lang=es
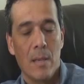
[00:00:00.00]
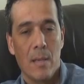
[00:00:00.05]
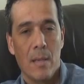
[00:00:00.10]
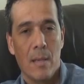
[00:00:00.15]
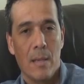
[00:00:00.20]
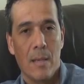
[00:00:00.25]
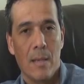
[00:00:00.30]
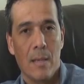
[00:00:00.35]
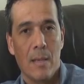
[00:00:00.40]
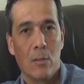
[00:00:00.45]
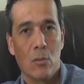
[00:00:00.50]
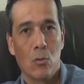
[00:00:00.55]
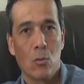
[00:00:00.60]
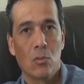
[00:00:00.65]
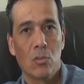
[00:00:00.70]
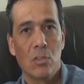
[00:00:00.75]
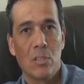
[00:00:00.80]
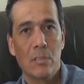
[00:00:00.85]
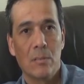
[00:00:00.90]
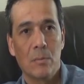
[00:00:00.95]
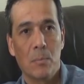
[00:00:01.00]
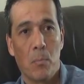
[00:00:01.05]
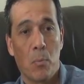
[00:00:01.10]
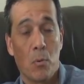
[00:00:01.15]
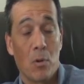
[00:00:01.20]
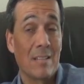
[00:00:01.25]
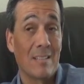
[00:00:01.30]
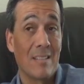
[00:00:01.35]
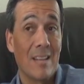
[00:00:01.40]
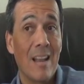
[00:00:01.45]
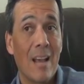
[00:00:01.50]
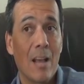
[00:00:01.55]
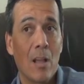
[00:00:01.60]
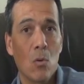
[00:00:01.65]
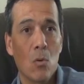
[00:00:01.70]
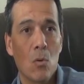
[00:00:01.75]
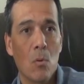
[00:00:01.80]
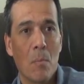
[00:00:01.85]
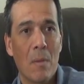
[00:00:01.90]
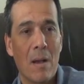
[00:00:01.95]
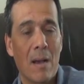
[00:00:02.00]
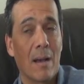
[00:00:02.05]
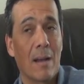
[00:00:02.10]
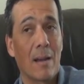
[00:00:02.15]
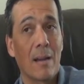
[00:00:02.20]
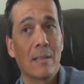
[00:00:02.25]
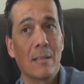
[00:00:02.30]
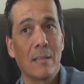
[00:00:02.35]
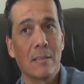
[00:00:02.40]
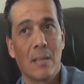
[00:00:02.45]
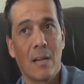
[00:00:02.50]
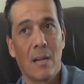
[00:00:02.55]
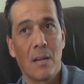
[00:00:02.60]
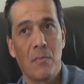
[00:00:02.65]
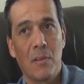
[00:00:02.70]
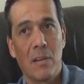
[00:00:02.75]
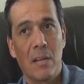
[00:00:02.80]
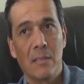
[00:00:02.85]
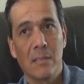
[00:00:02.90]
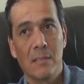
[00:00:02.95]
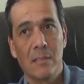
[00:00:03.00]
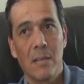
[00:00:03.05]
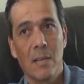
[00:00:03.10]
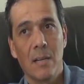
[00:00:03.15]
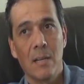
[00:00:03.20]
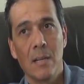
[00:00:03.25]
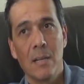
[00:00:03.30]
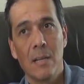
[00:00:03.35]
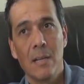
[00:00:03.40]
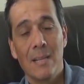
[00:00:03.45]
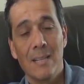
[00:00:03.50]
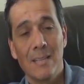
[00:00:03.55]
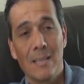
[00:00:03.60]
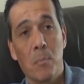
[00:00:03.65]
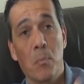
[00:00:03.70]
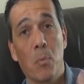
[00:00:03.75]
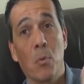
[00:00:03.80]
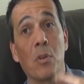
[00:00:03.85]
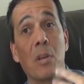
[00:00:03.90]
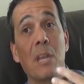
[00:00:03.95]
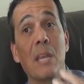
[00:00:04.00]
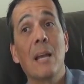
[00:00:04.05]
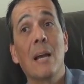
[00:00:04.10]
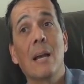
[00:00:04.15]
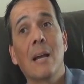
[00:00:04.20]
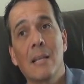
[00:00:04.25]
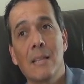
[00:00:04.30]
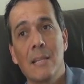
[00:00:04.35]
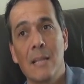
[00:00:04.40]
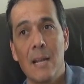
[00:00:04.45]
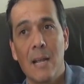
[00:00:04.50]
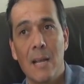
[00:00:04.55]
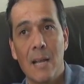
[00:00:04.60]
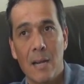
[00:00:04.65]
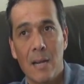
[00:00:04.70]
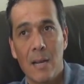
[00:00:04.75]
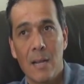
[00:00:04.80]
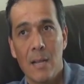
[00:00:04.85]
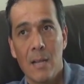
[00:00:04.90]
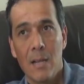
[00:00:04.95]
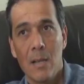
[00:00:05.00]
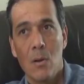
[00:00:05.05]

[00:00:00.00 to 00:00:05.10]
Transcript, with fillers: Eh, entonces, por ese lado, bajar la tasa de referencia te podría generar